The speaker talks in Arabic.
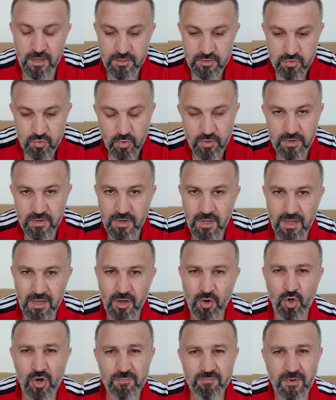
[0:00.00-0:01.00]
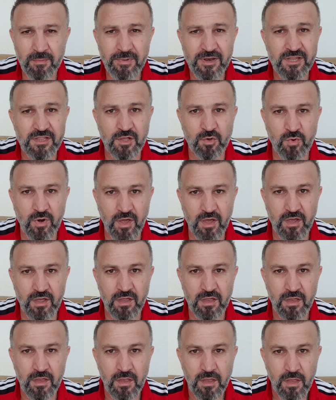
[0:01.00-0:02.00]
عندكم أوروبا بلد الأوراق
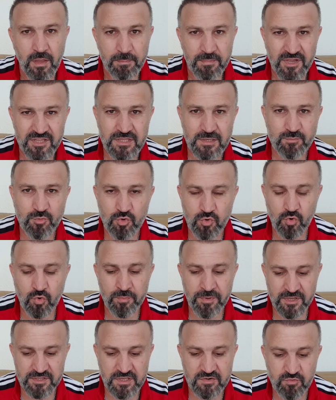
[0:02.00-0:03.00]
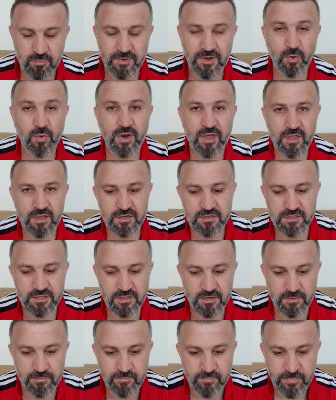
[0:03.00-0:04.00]
بيهتموا وبيعترفوا بالأوراق
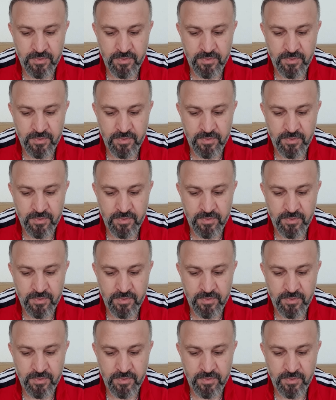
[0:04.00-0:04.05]
كثير